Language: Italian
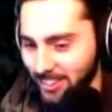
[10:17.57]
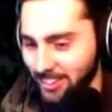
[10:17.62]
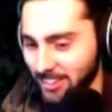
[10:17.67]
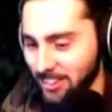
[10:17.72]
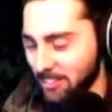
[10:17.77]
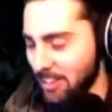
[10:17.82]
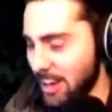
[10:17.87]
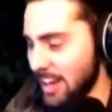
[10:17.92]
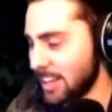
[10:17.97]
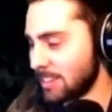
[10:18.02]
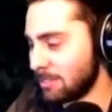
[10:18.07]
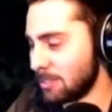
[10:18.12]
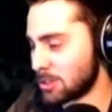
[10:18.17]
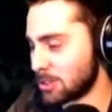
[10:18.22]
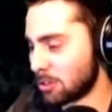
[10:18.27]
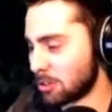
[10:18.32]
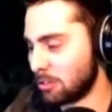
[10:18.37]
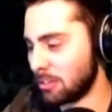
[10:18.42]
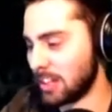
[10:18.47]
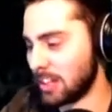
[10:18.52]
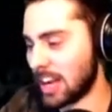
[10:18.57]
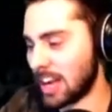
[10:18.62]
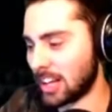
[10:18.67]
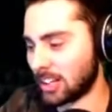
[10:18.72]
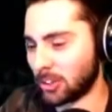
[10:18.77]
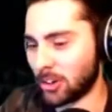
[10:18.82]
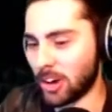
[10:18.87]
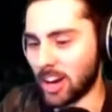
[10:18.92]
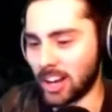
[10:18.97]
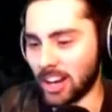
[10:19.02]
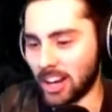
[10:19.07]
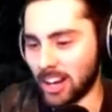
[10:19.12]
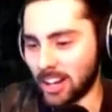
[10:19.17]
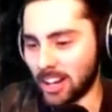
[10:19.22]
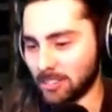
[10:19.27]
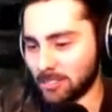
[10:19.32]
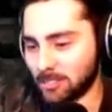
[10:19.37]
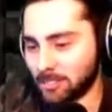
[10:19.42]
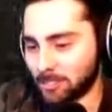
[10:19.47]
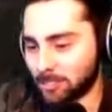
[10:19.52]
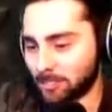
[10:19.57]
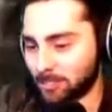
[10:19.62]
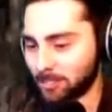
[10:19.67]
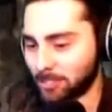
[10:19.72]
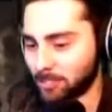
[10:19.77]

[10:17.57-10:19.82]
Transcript: Vai, mi sono fidato Arian, eh.